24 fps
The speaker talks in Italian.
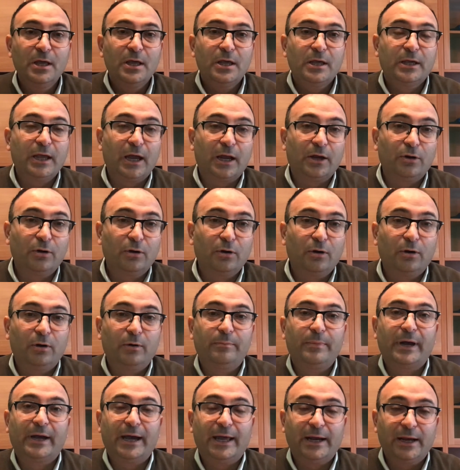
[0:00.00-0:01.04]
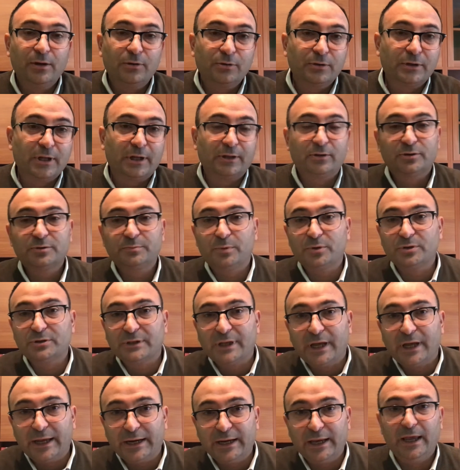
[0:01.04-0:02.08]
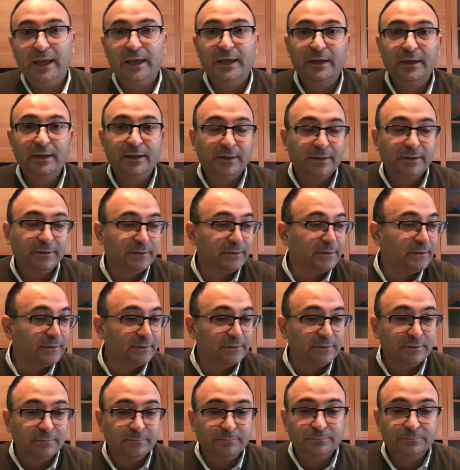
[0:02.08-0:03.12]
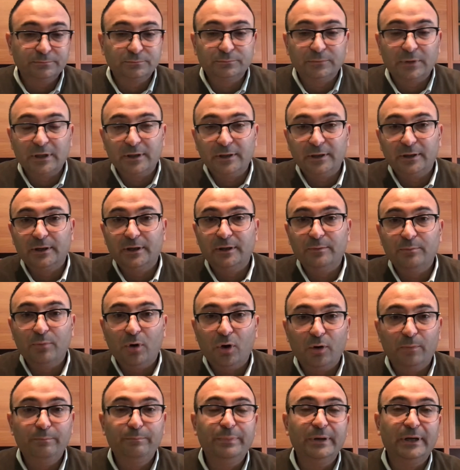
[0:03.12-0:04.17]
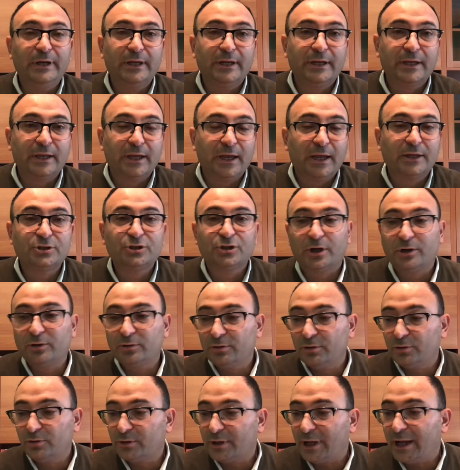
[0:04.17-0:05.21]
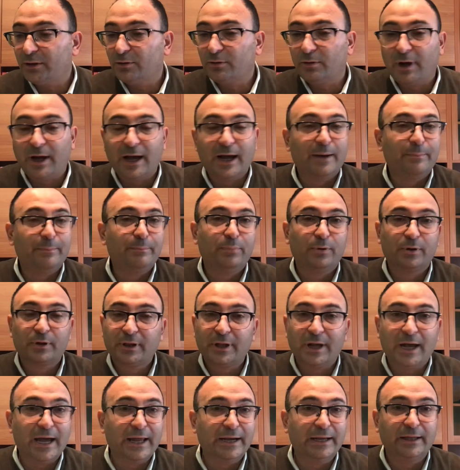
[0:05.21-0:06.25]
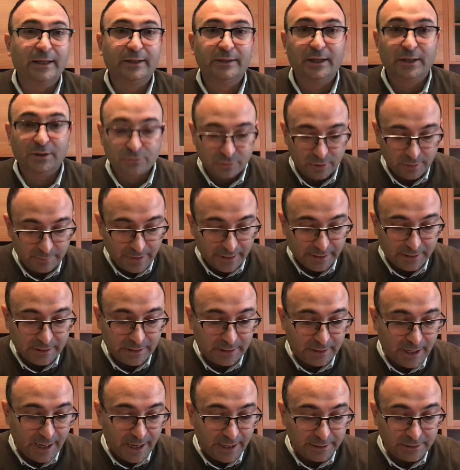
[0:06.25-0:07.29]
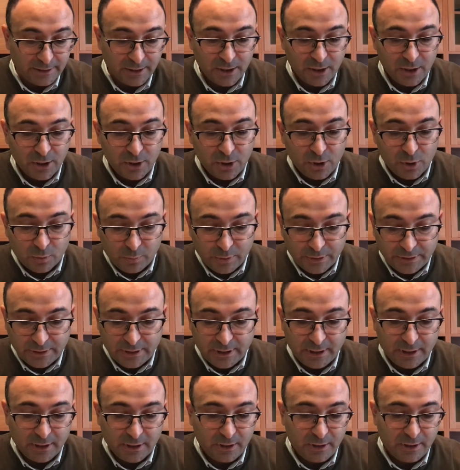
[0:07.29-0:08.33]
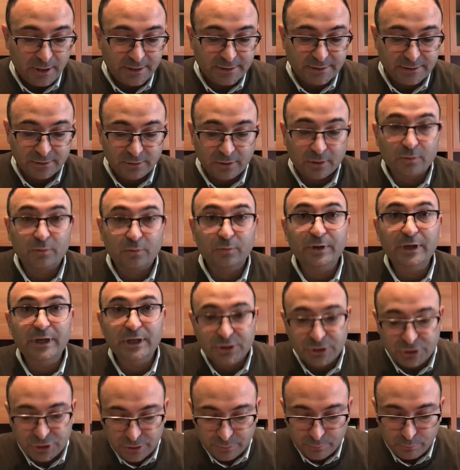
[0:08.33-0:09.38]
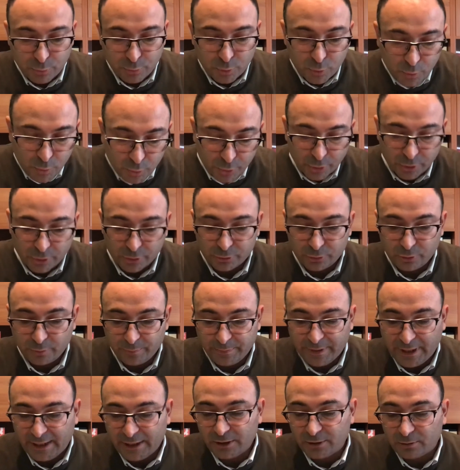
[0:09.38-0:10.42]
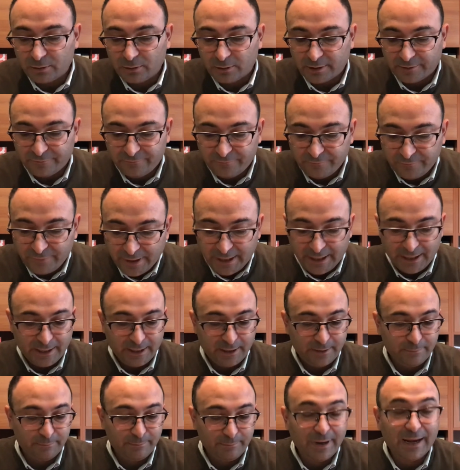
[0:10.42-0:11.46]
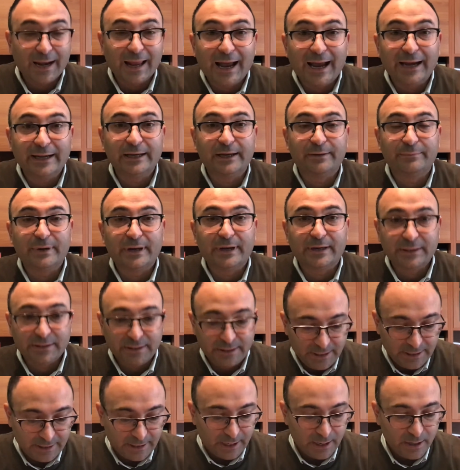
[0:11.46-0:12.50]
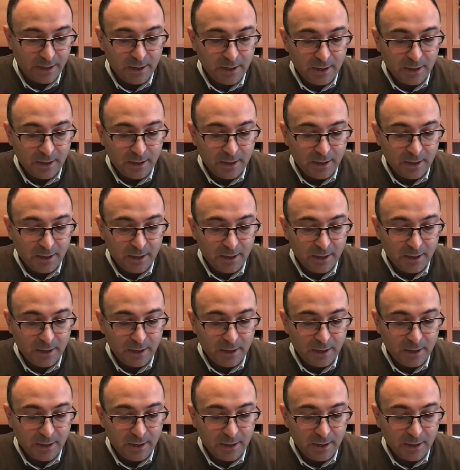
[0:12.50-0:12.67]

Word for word: che hanno magari aiutato a spostare eh, i mobili, che ci hanno aiutato a portare dentro i macchinari. Quindi il signor Luigi, Bruno, Domenico, Raffaele, Melania, Martina